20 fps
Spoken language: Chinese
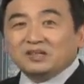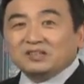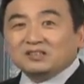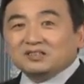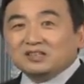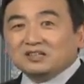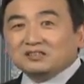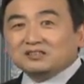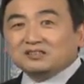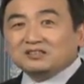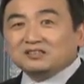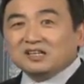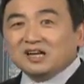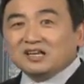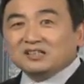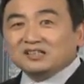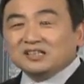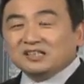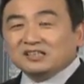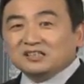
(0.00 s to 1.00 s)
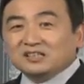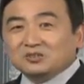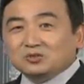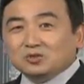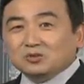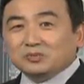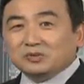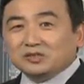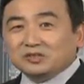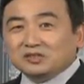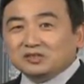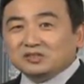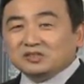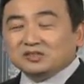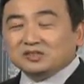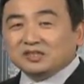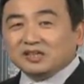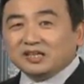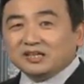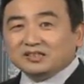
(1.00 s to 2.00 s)
当时他那些作品
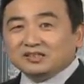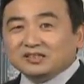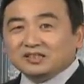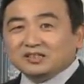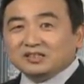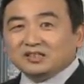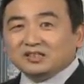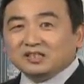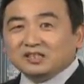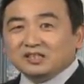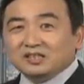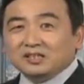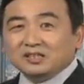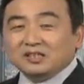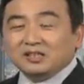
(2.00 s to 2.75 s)
是给这个